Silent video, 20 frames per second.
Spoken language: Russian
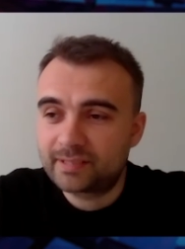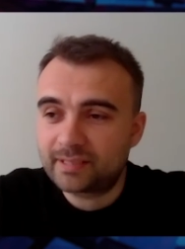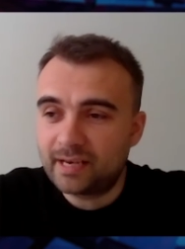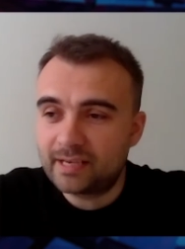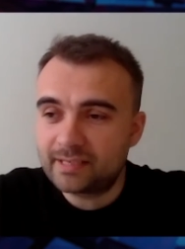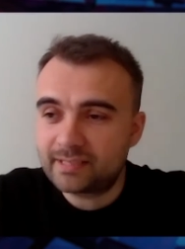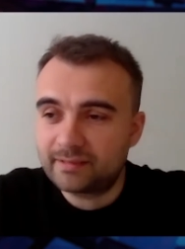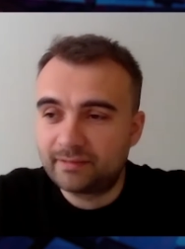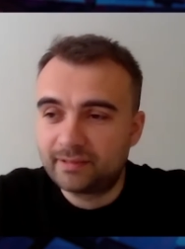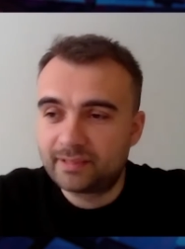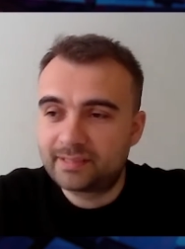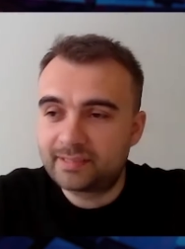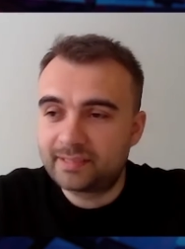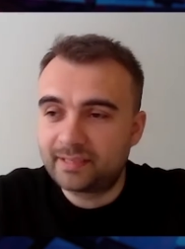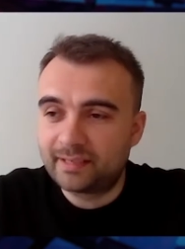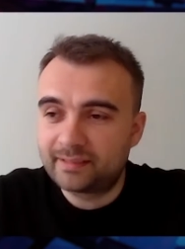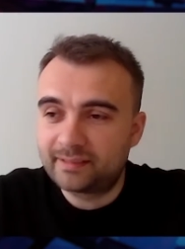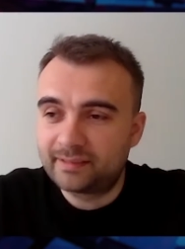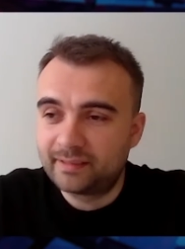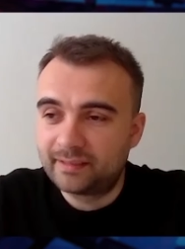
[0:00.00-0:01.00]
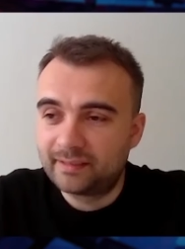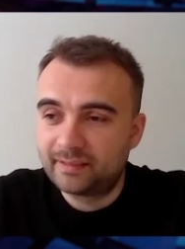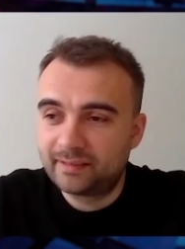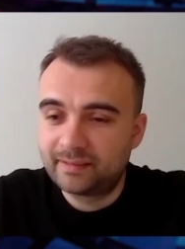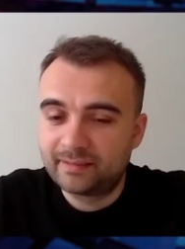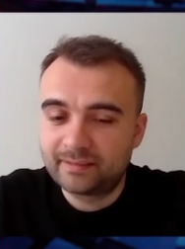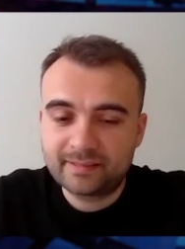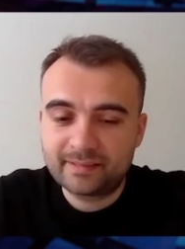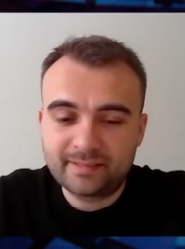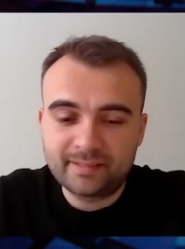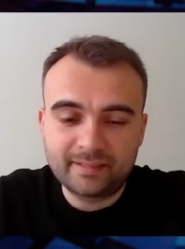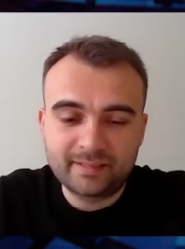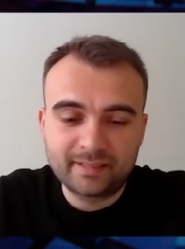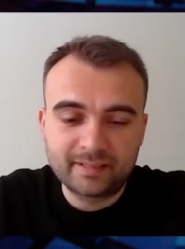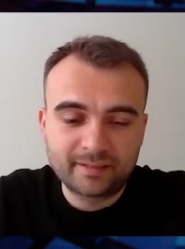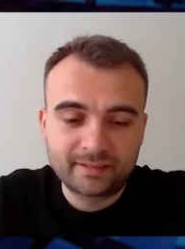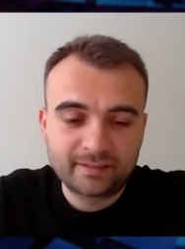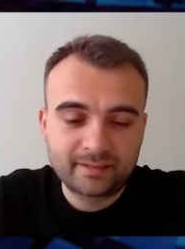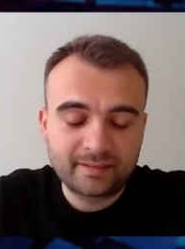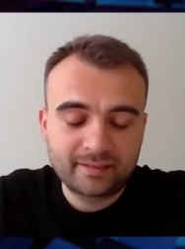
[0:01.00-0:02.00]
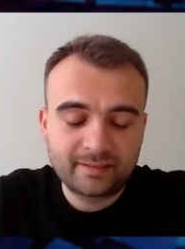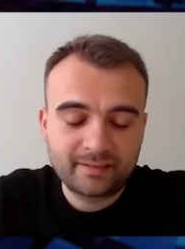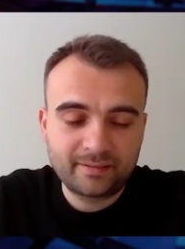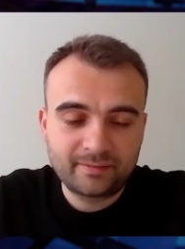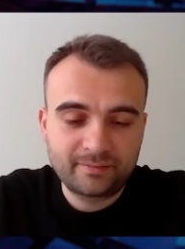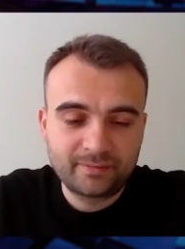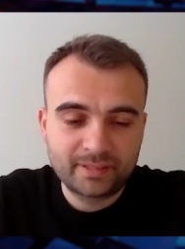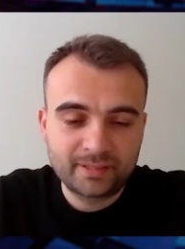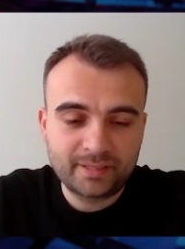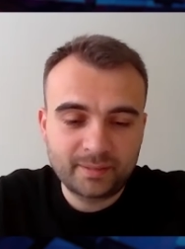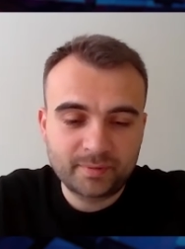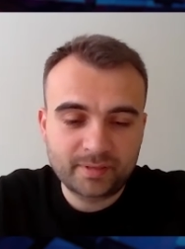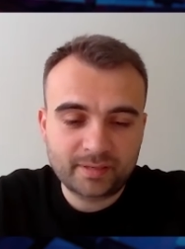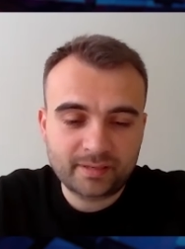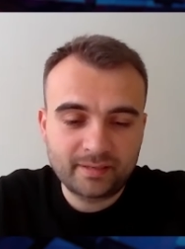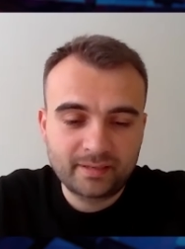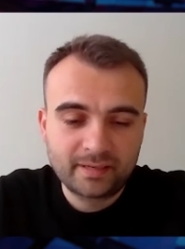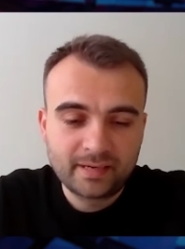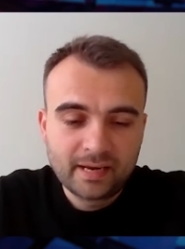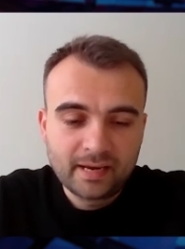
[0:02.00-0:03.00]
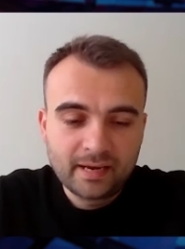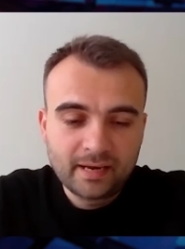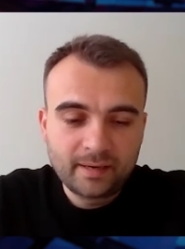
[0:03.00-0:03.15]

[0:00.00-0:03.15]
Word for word: высказывался от э, носителя э, Владимира